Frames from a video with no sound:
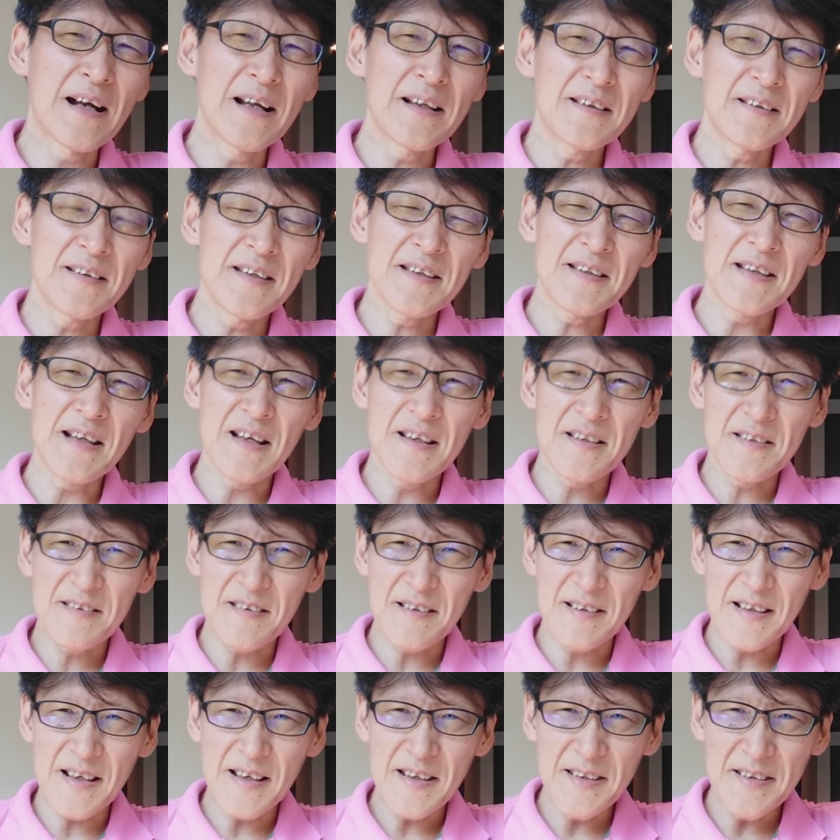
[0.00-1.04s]
かってたん
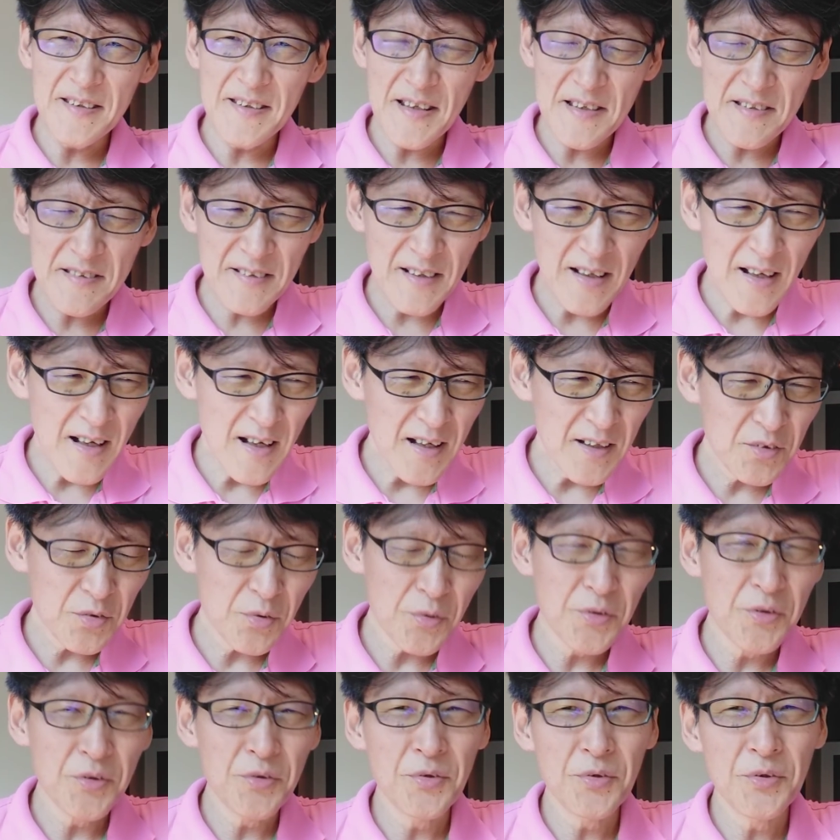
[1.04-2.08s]
じゃないんですか
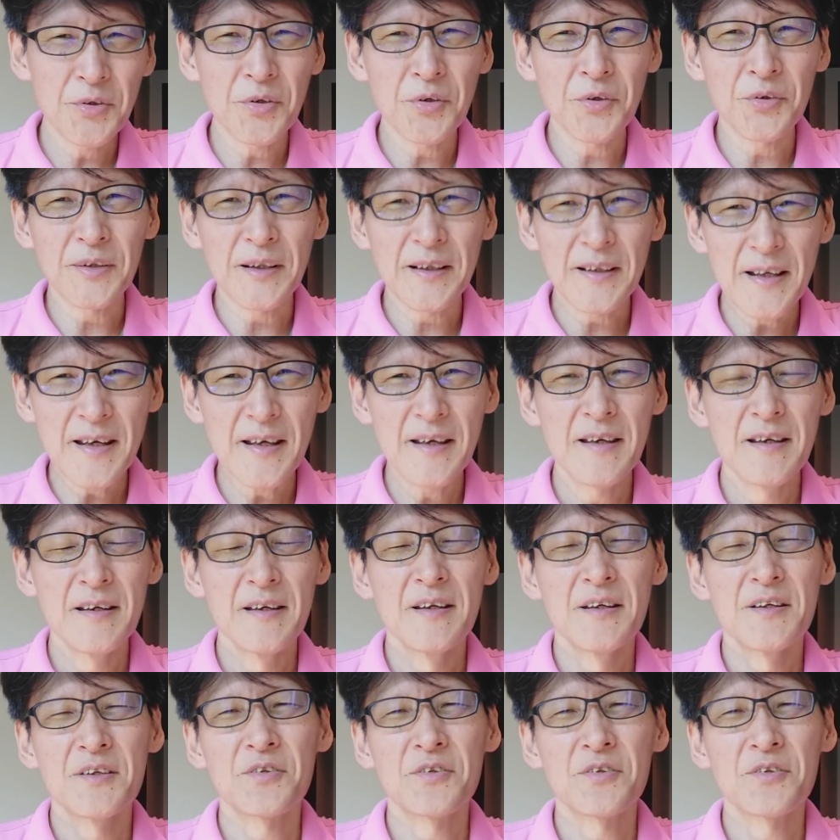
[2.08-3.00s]
というようなね、